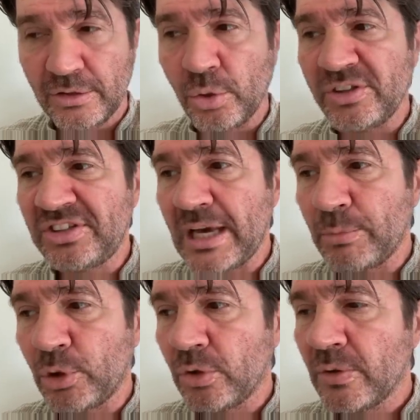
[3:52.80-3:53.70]
Noi
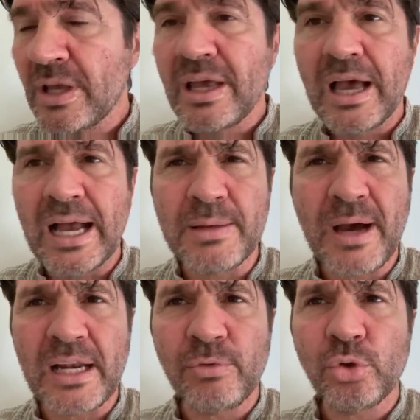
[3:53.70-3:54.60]
siamo
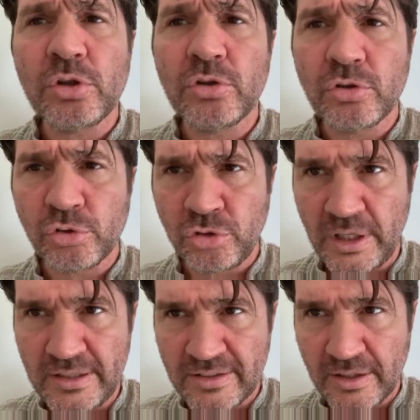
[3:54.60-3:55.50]
animali voluti con
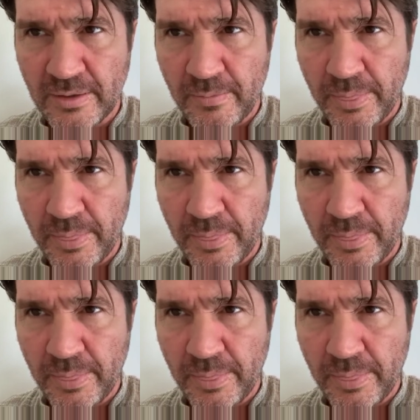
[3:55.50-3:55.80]
coscienza